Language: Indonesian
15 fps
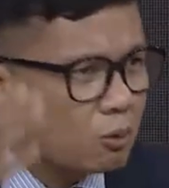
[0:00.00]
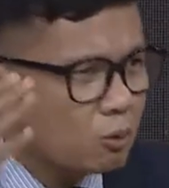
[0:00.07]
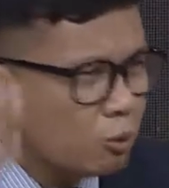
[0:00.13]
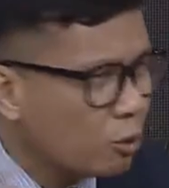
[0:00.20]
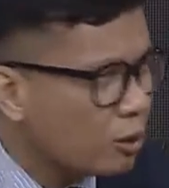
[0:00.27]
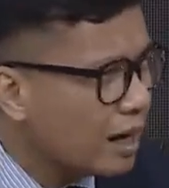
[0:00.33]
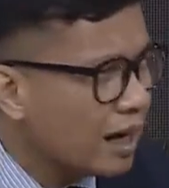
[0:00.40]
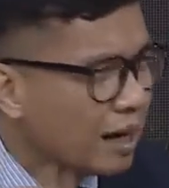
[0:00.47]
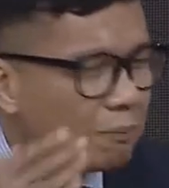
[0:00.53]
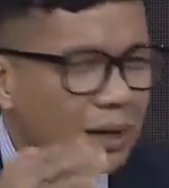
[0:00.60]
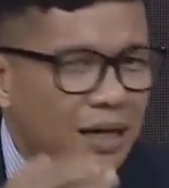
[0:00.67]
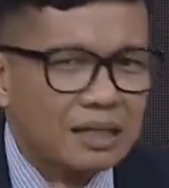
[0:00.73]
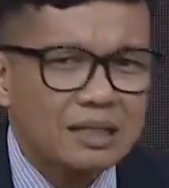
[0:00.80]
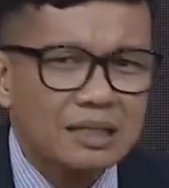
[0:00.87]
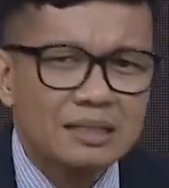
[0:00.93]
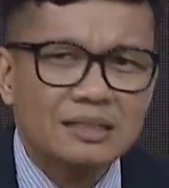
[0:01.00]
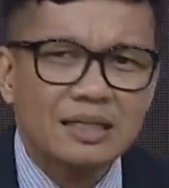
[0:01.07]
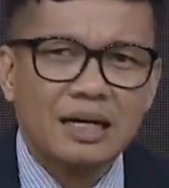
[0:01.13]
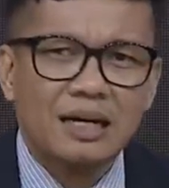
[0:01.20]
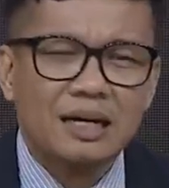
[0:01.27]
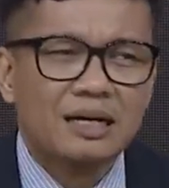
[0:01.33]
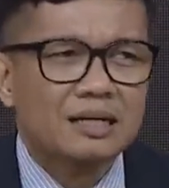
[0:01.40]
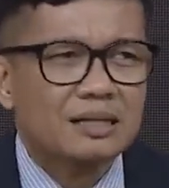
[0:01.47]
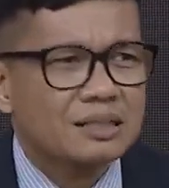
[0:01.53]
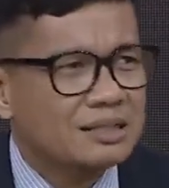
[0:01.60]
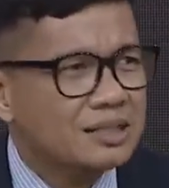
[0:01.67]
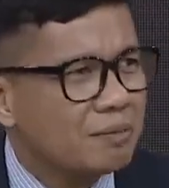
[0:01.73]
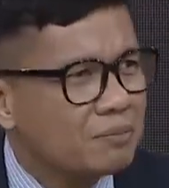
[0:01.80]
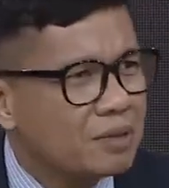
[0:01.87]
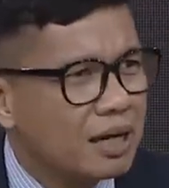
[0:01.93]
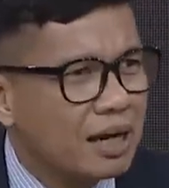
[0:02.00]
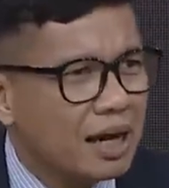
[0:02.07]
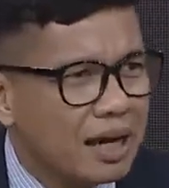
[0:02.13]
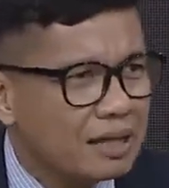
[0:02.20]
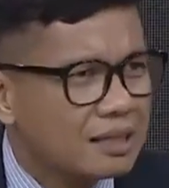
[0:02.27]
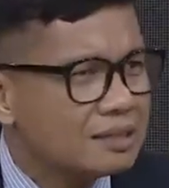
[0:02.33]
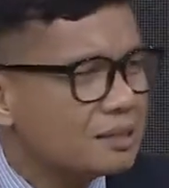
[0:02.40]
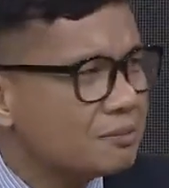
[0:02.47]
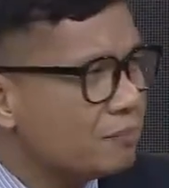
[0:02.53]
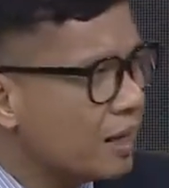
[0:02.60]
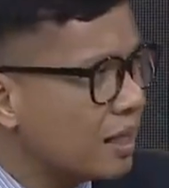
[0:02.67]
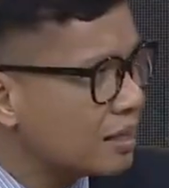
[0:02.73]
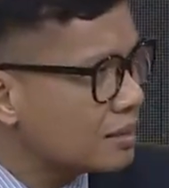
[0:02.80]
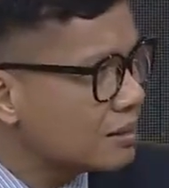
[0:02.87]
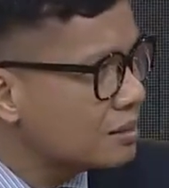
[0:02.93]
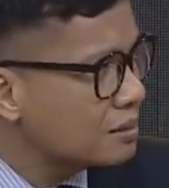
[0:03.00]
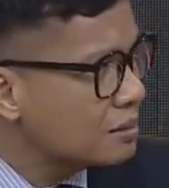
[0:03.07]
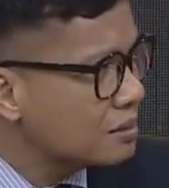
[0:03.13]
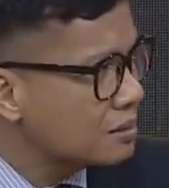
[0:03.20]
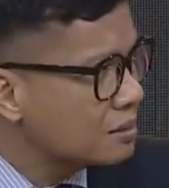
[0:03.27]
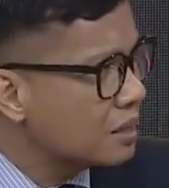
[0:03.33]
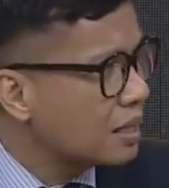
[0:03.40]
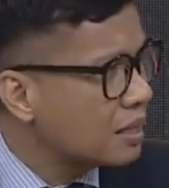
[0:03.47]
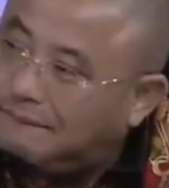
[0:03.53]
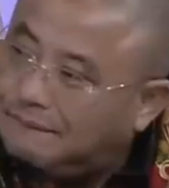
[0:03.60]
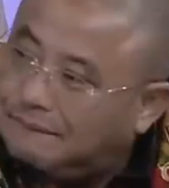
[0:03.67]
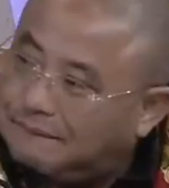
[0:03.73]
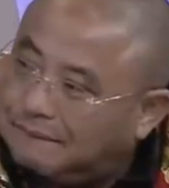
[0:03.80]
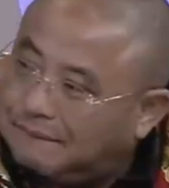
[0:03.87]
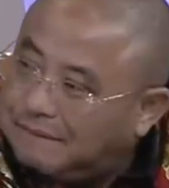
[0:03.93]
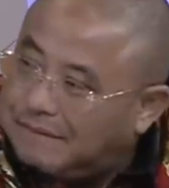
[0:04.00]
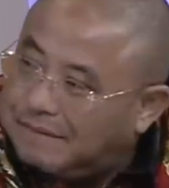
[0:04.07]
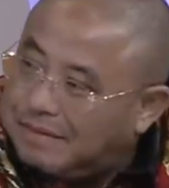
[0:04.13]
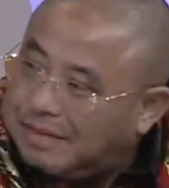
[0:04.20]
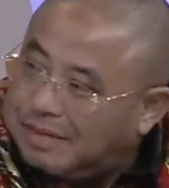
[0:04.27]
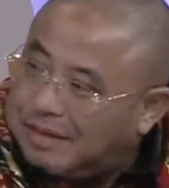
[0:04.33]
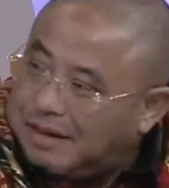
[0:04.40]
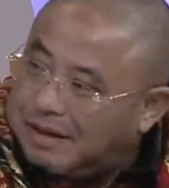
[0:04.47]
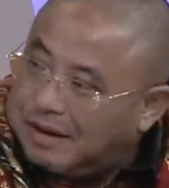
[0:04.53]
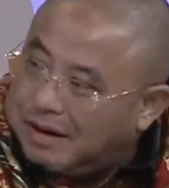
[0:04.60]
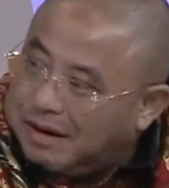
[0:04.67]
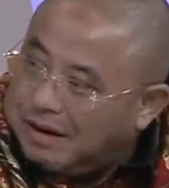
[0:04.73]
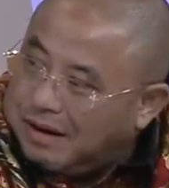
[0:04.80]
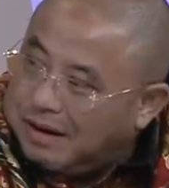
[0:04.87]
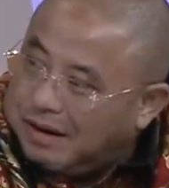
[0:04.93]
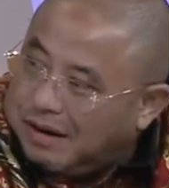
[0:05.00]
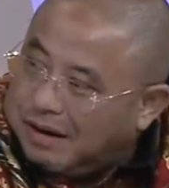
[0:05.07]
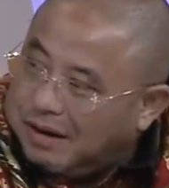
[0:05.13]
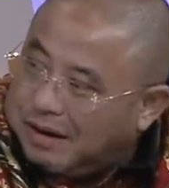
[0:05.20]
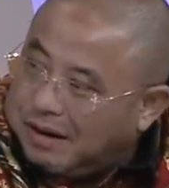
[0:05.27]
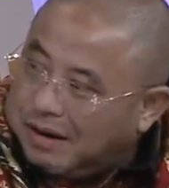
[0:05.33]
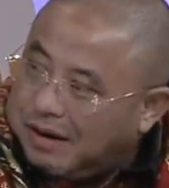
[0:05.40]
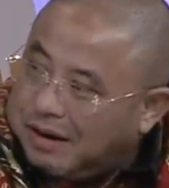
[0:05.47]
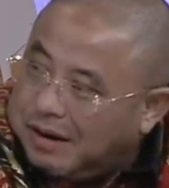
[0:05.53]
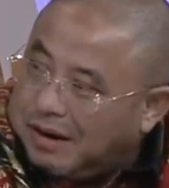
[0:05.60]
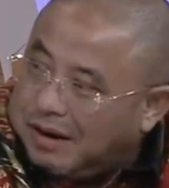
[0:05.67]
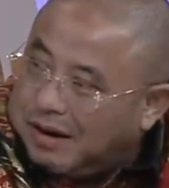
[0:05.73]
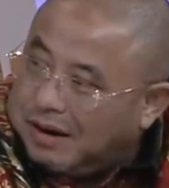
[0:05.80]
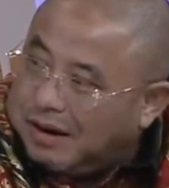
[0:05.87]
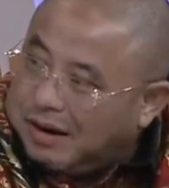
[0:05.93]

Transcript: Kurang apa kerja kejamnya lagi Jepang dengan rumus bukan hanya mengganti ideologi negara